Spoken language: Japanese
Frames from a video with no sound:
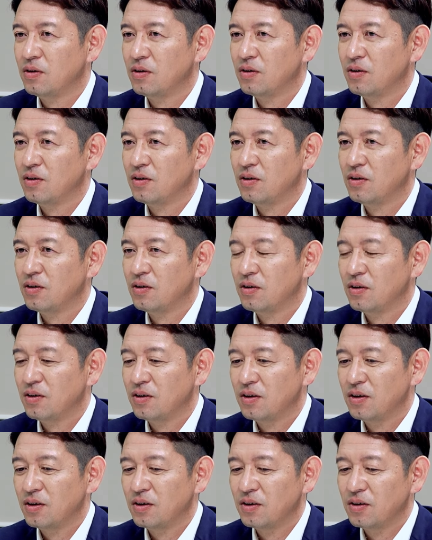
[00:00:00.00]
う
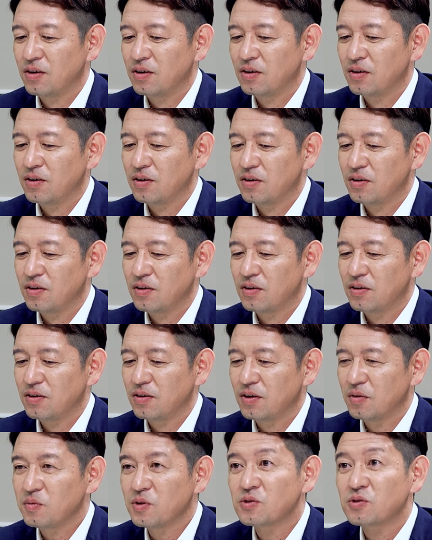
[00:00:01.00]
ん
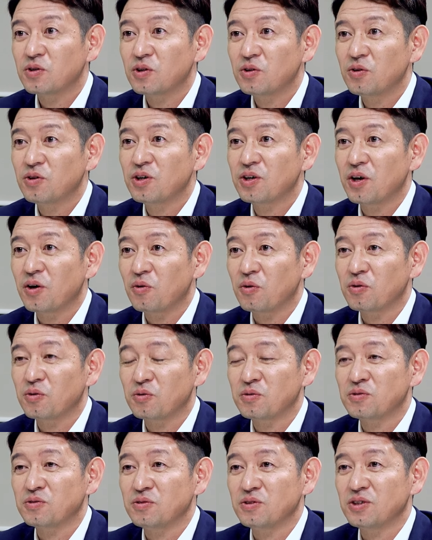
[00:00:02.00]
やっぱ次の日ケロッ
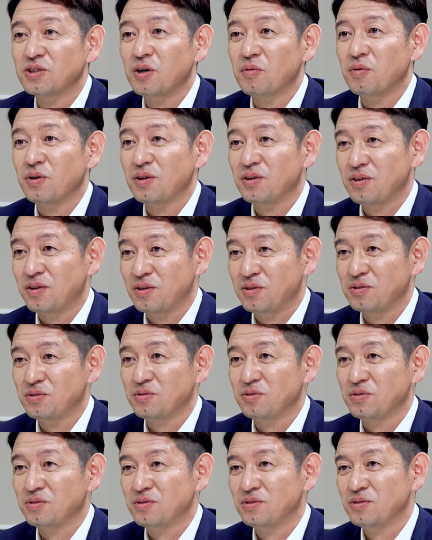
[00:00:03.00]
と普通に喋ってたりするんで